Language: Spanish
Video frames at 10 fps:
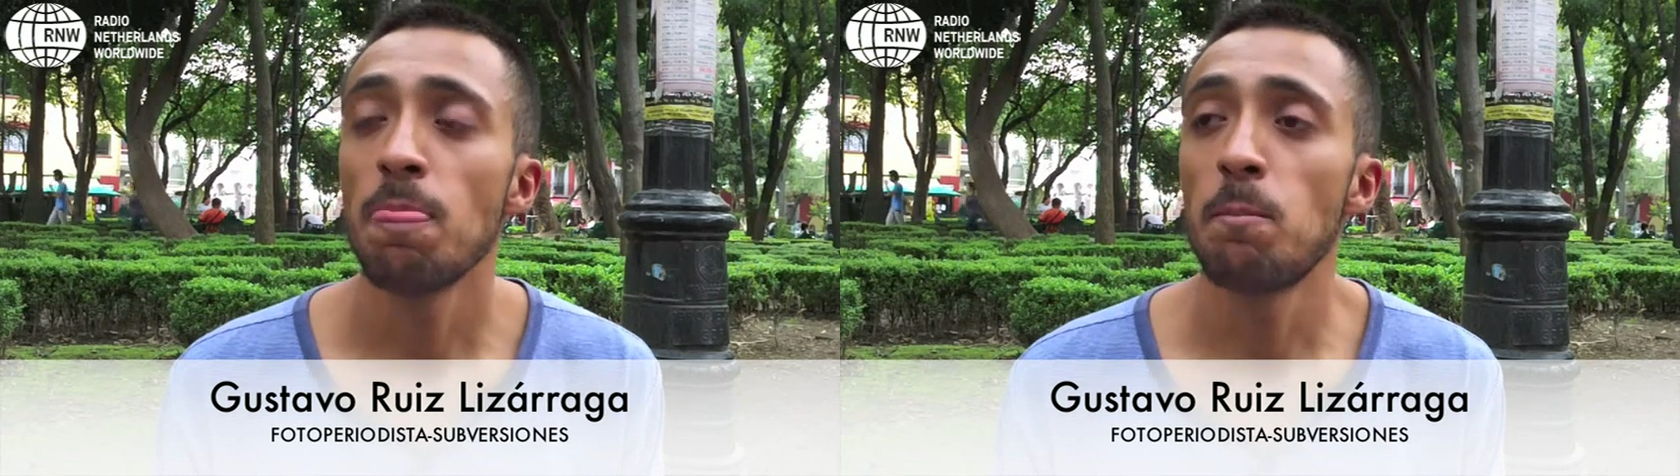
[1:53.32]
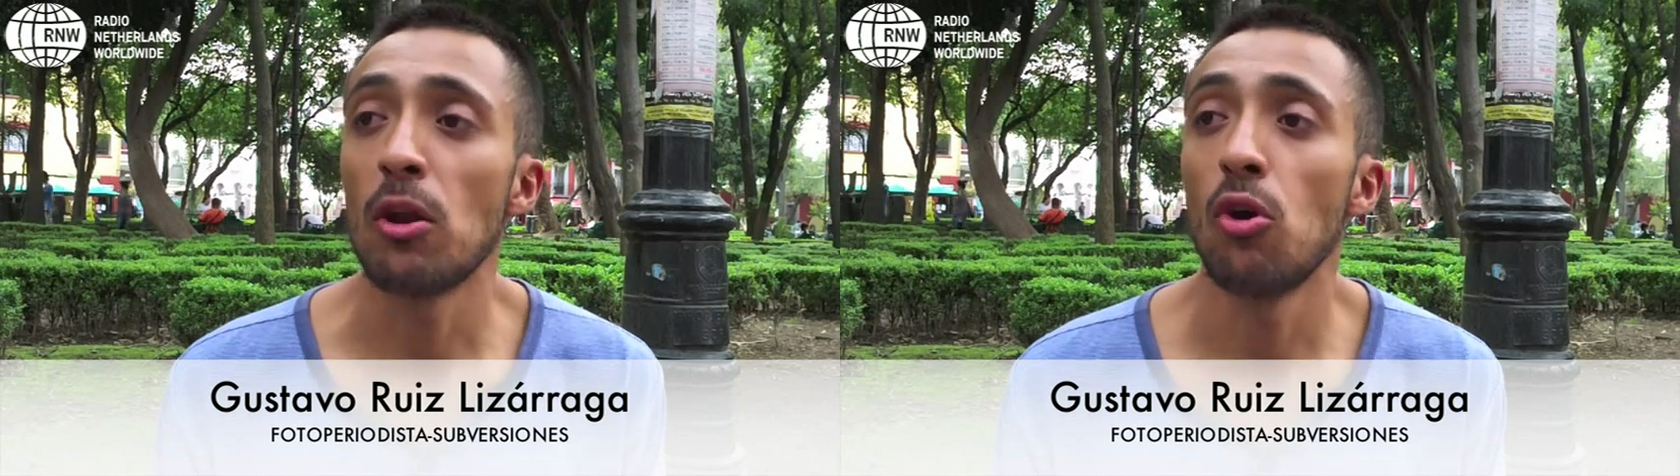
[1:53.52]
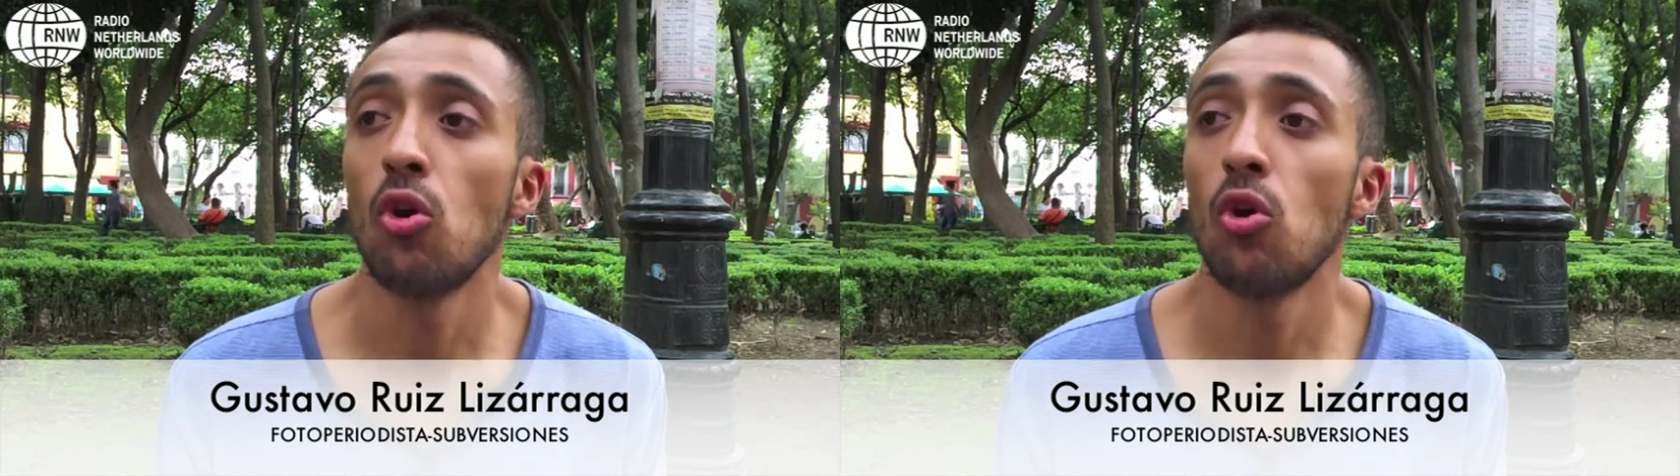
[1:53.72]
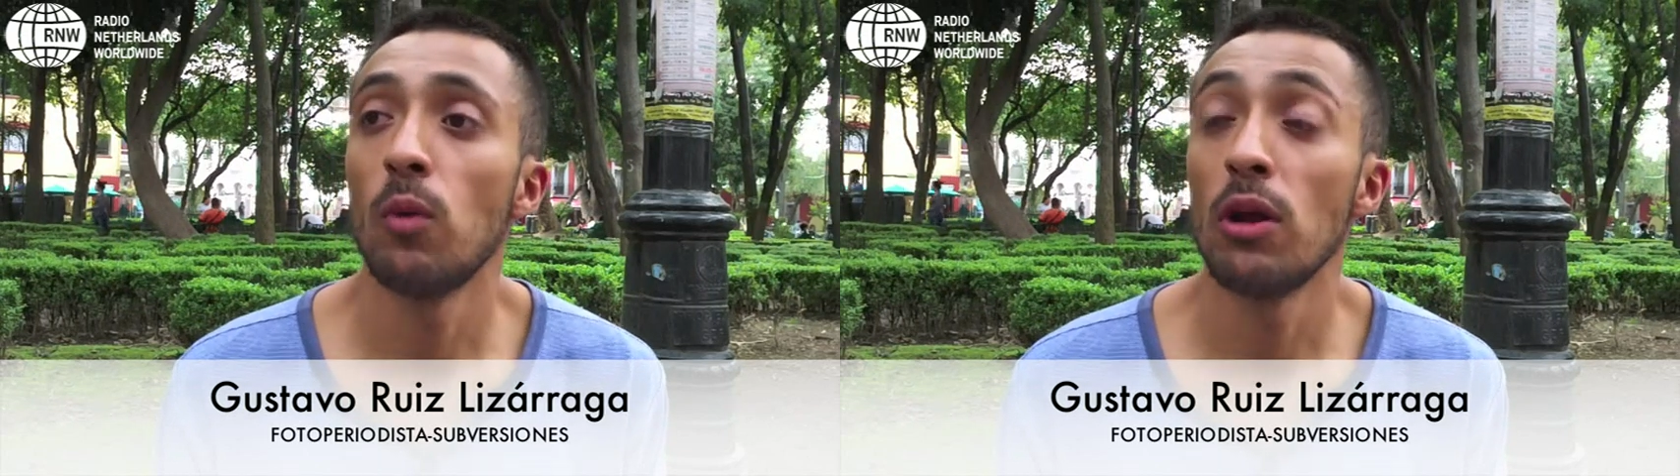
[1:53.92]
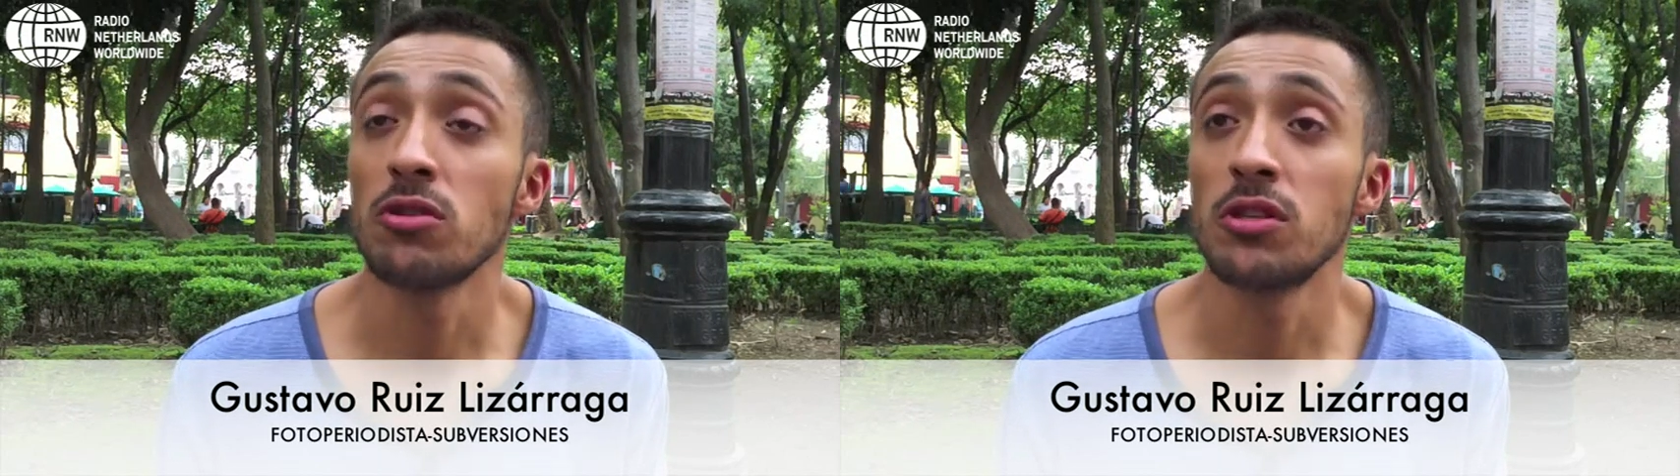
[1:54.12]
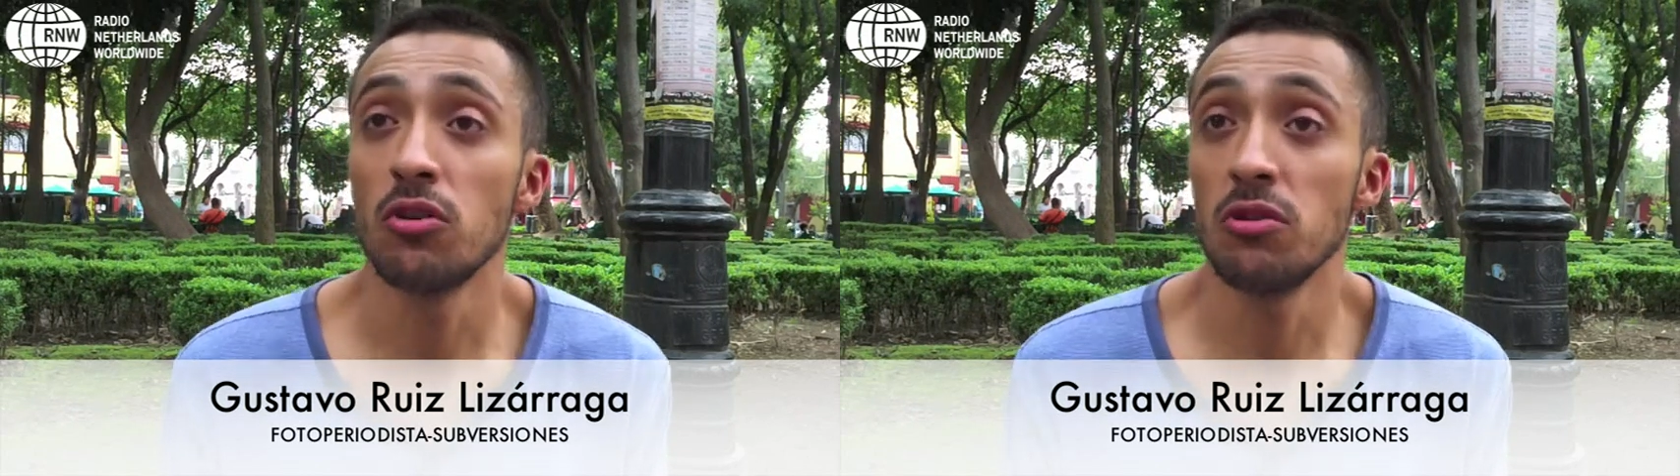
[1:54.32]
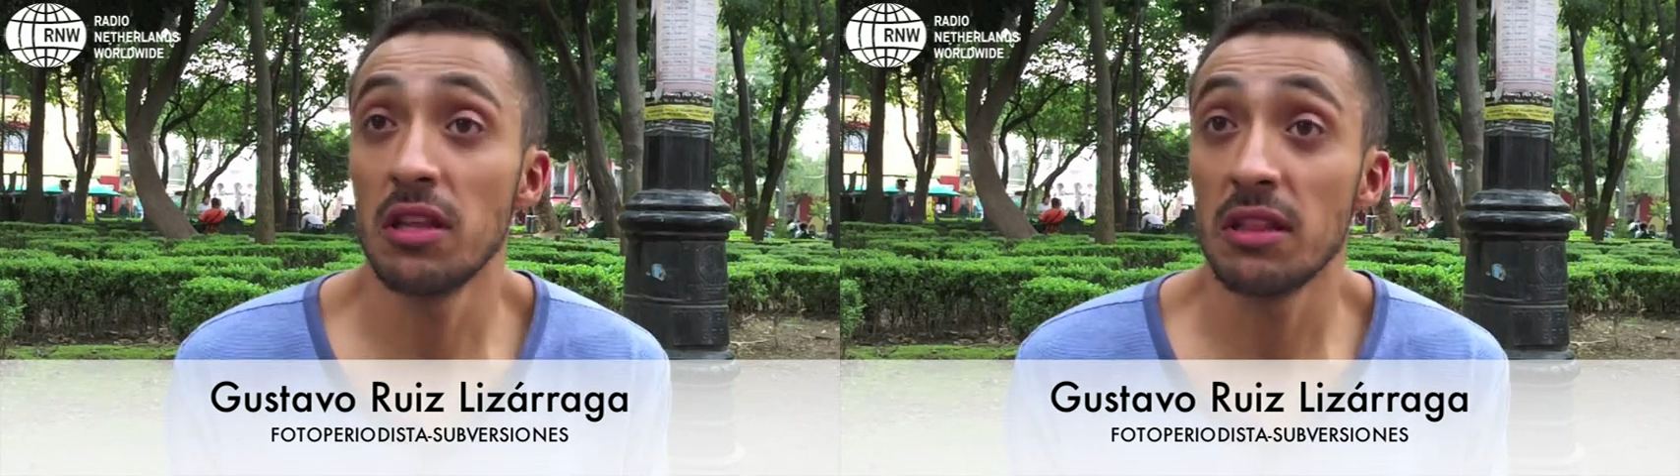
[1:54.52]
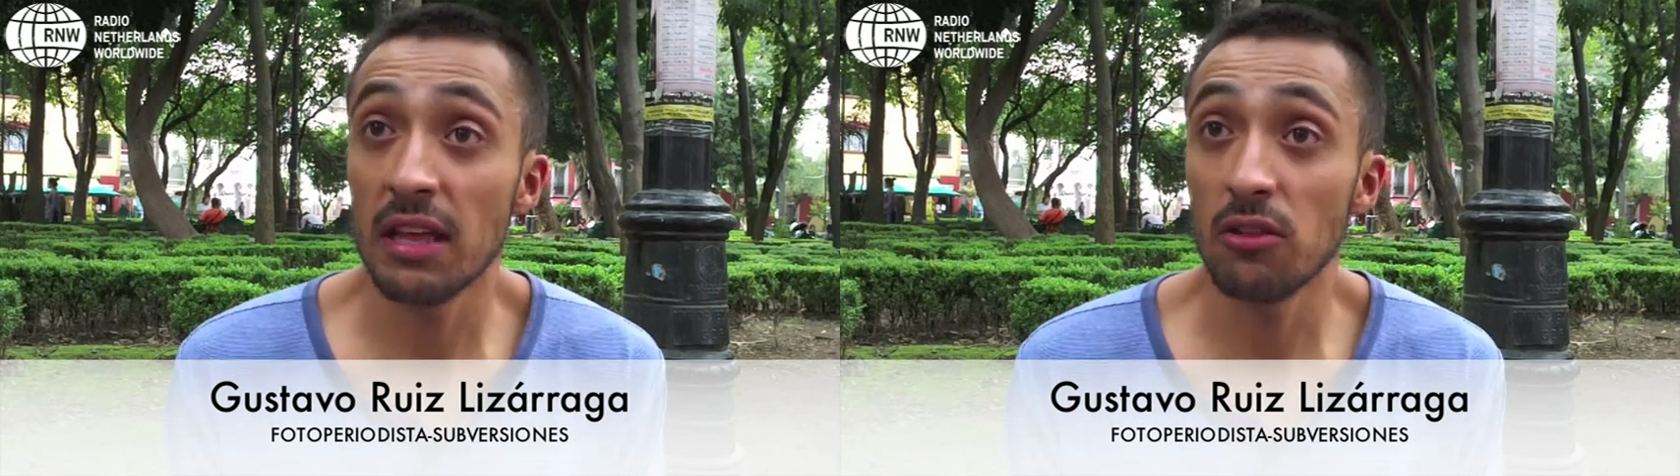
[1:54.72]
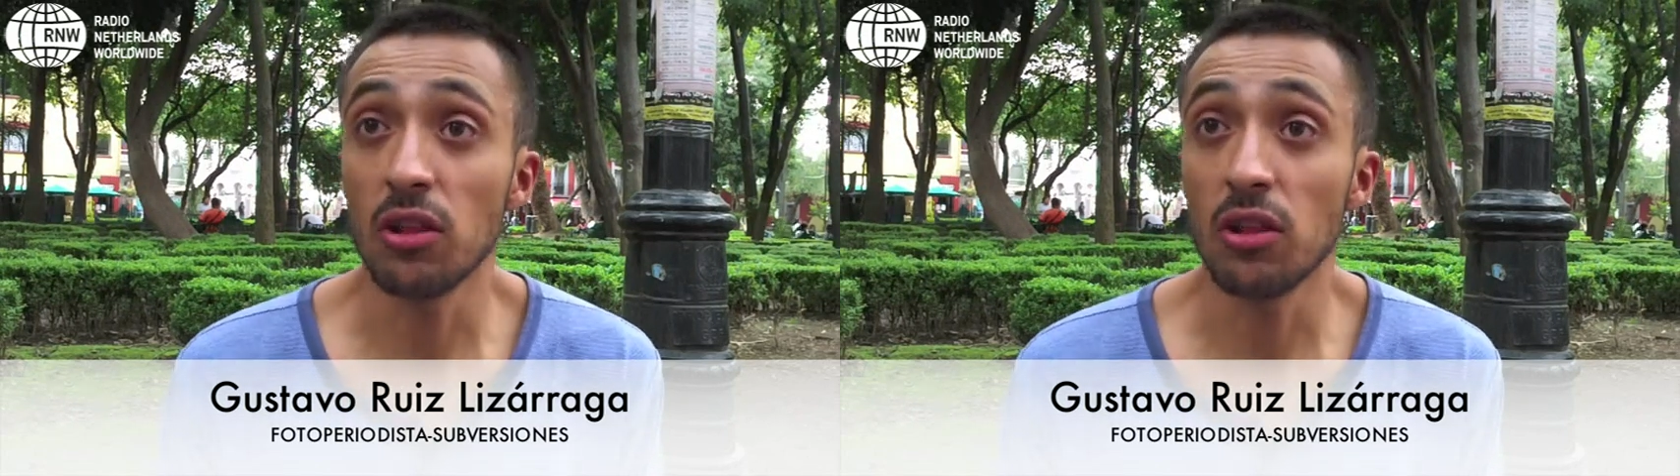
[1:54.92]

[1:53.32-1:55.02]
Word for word: pero bueno, sigo intentando